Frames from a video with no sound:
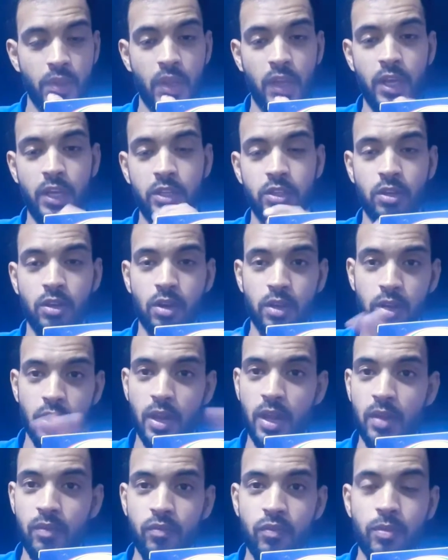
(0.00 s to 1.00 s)
احتقان
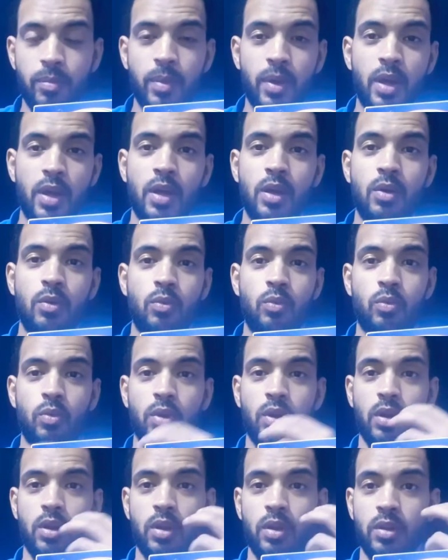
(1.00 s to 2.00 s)
الأنف بقى
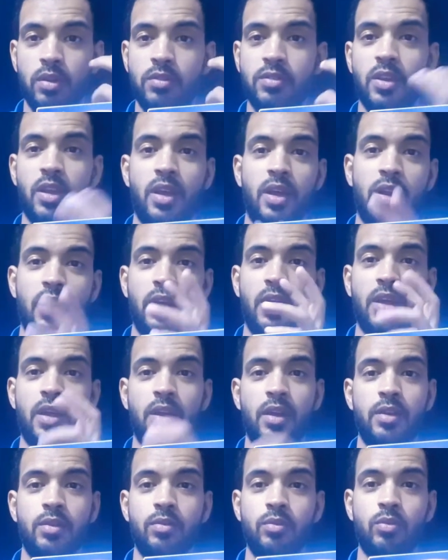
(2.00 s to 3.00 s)

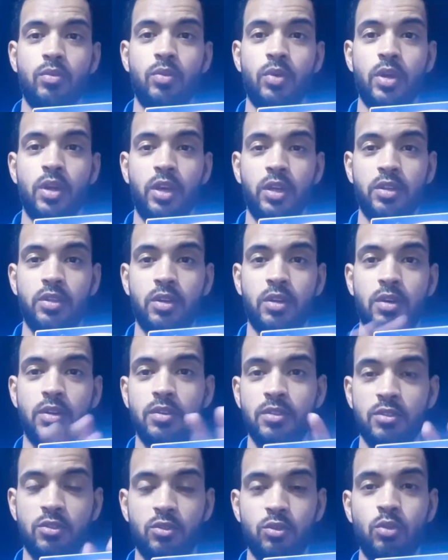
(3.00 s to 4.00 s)
والسيلان واحتقان
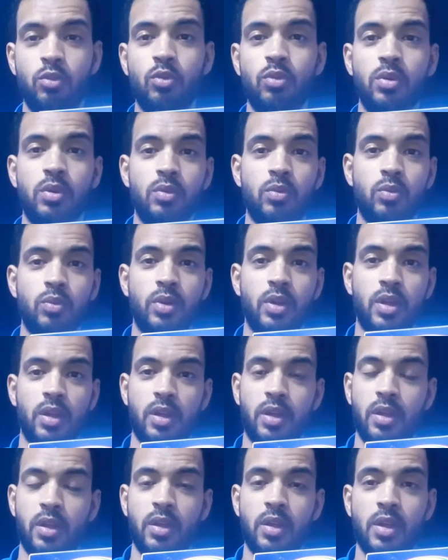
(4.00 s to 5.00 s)
الزور
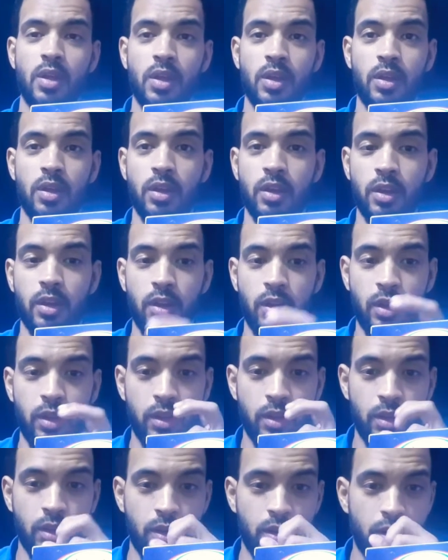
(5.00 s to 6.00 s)
والتهاب
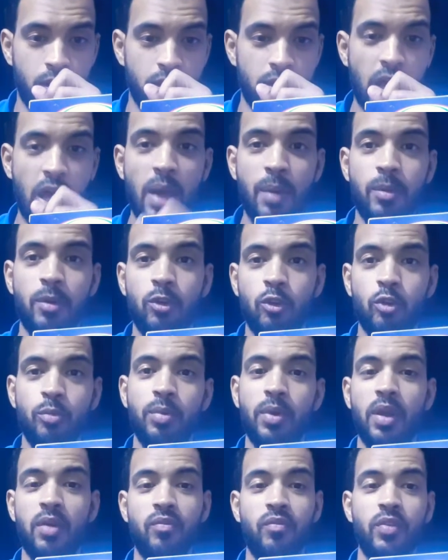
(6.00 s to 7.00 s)
آه، الجيوب
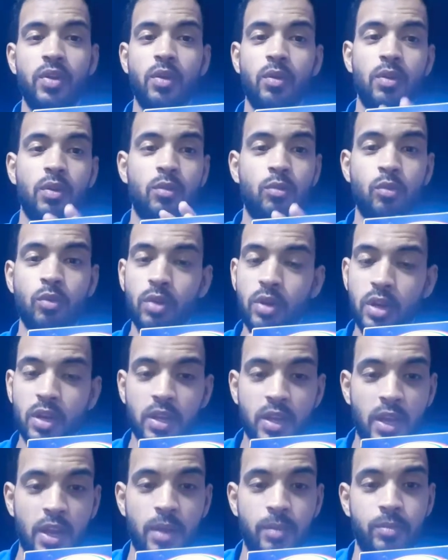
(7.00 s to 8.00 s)
الأنفية وكل
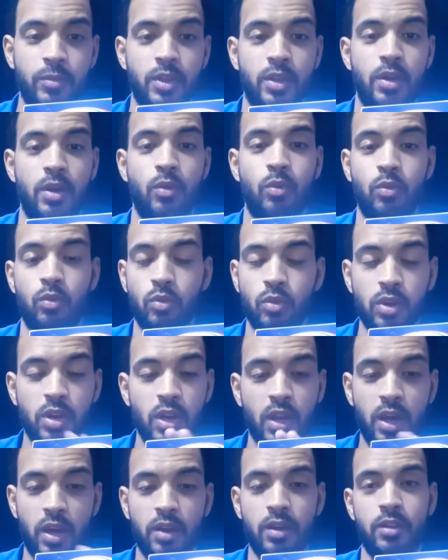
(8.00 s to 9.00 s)
الكلام ده أو كل
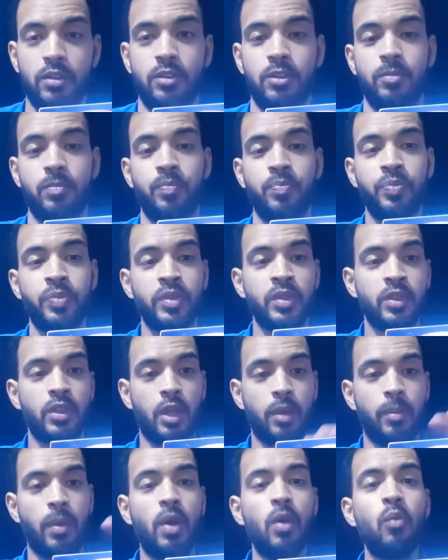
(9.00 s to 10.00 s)
الأعراض دي
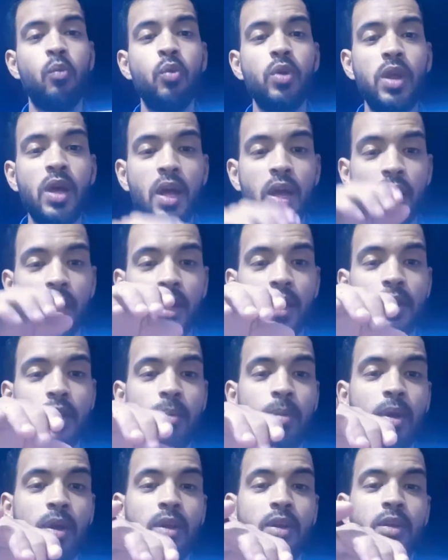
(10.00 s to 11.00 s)
طيب أول حاجة
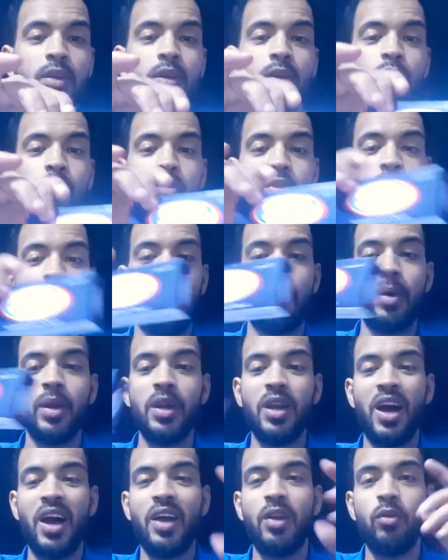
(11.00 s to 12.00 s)
طبعا كنا
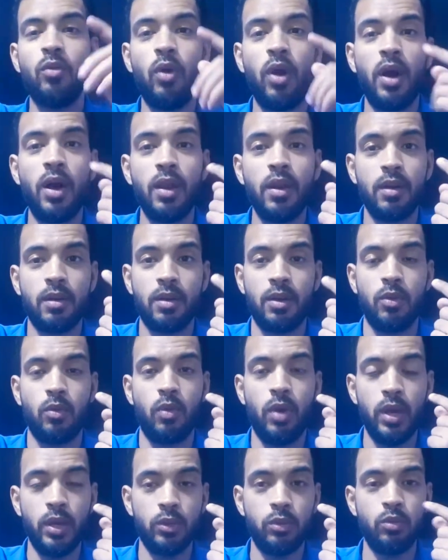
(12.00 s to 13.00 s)
عملنا عنه حلقة
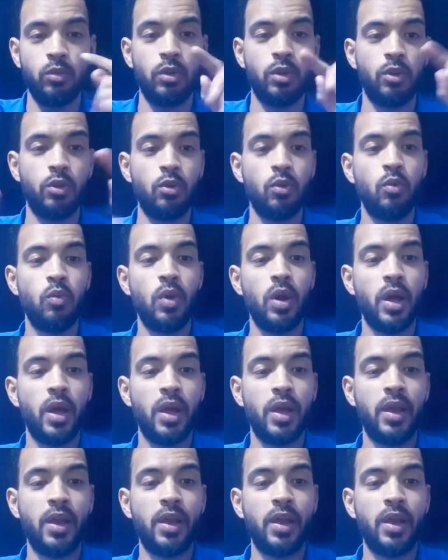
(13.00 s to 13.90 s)
لوحده اللي هو